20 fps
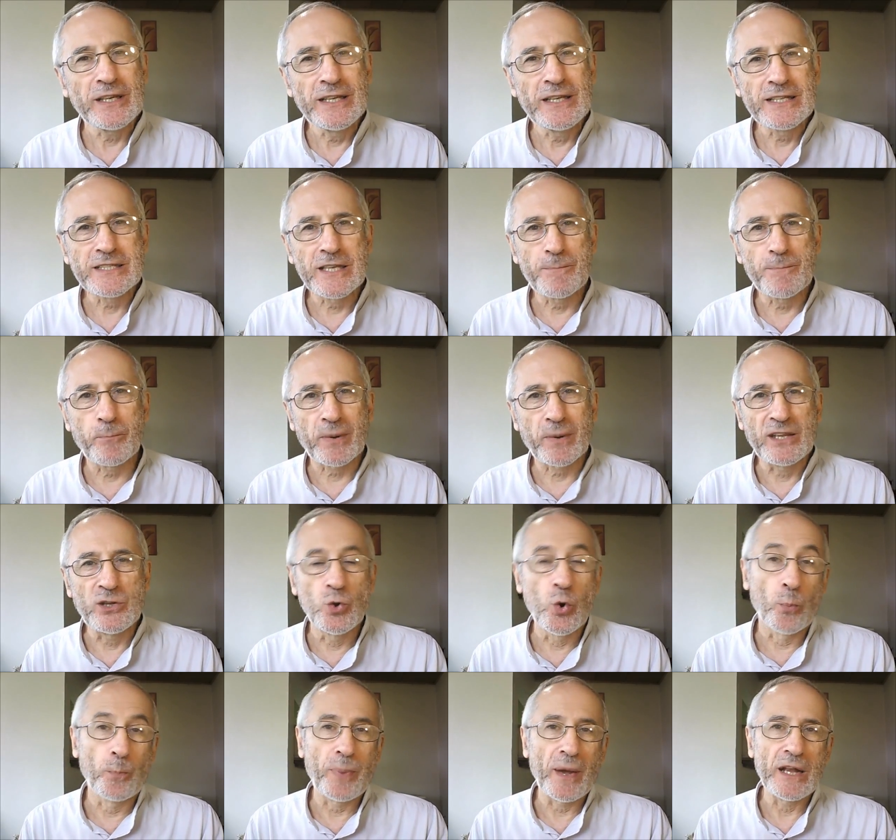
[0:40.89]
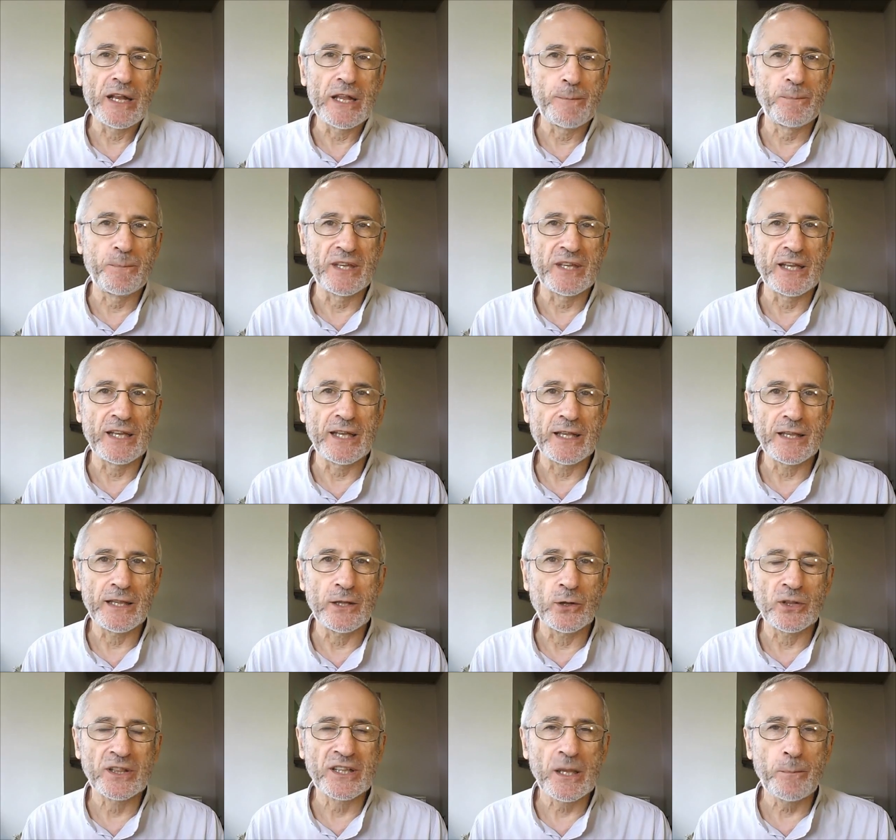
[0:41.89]
Il s'est pris non pas les pieds
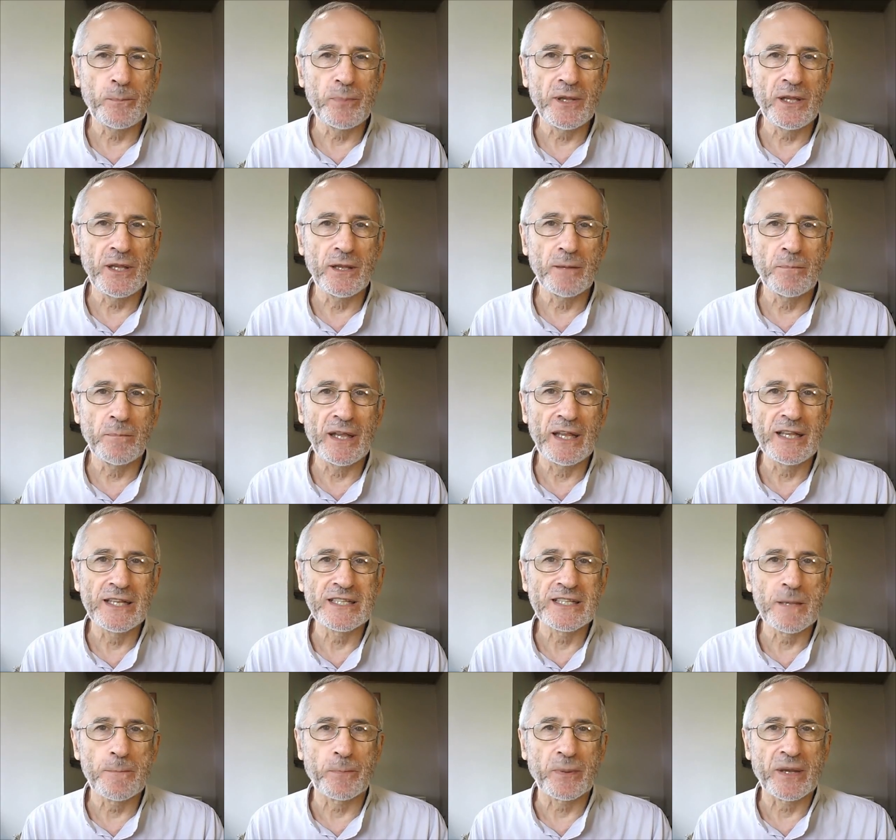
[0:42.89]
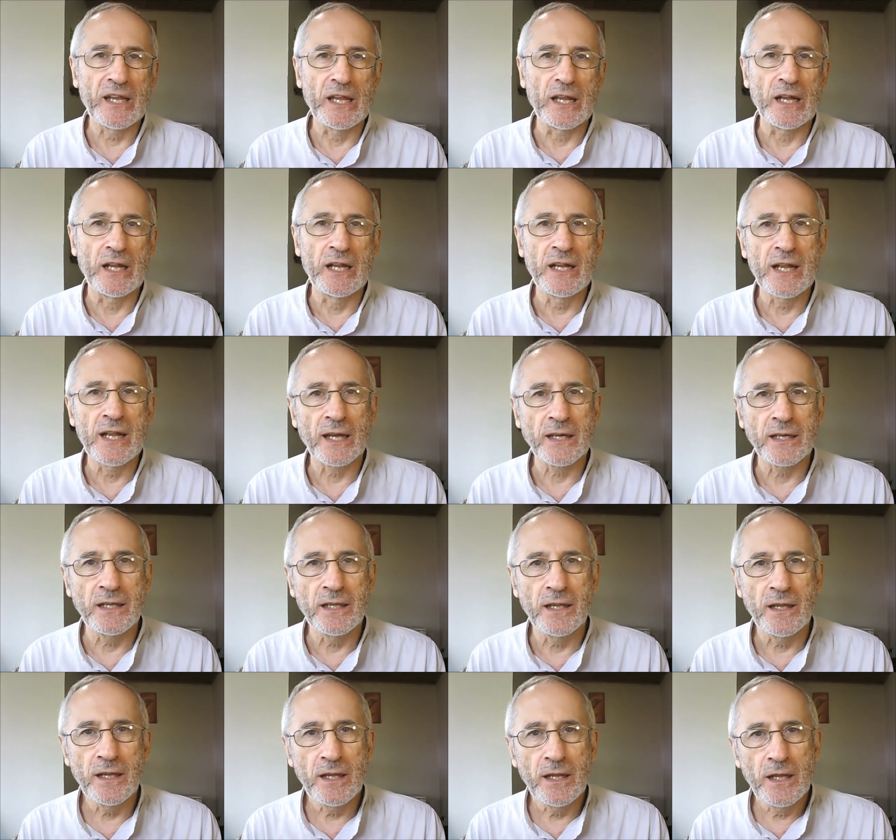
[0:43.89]
dans le tapis, mais il s'est pris les
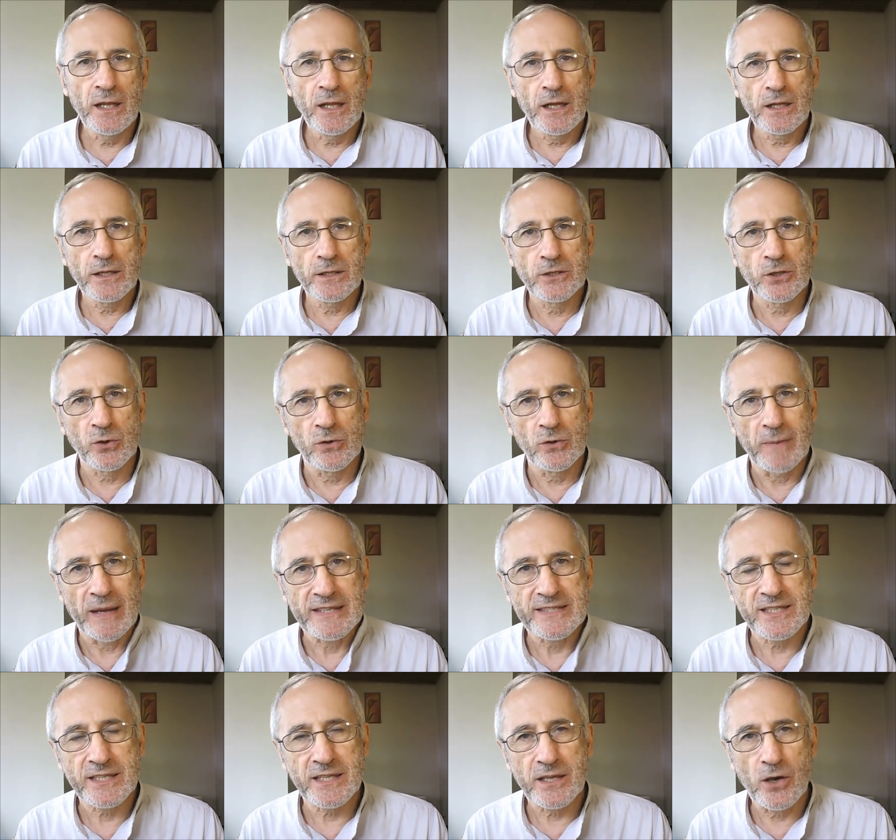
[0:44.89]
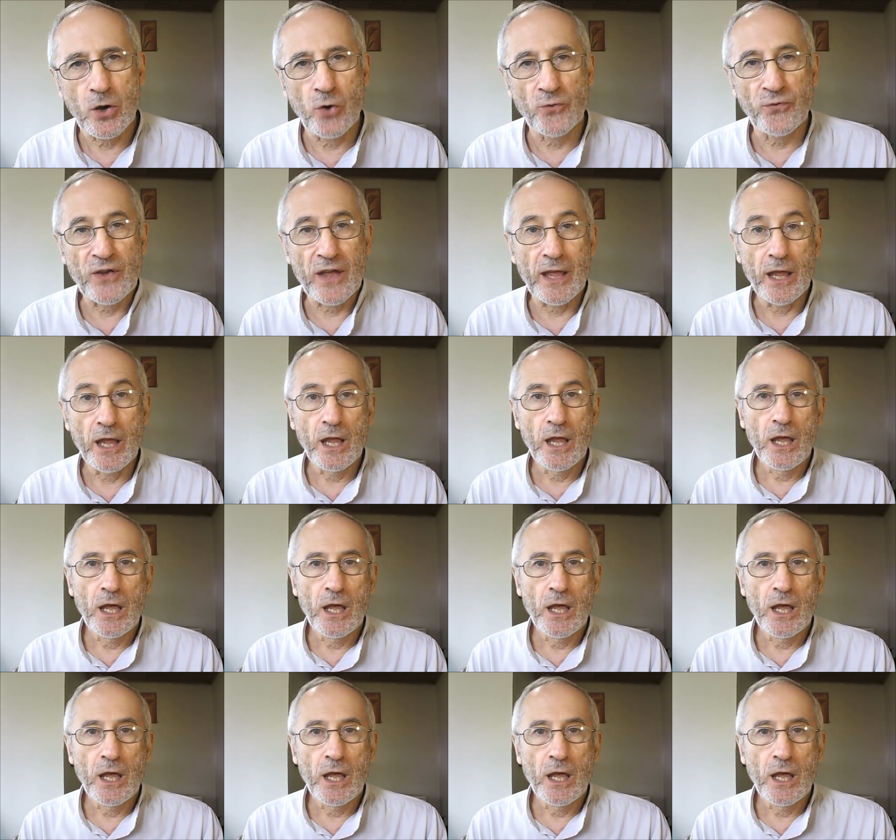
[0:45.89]
narines dans le masque. Enfin,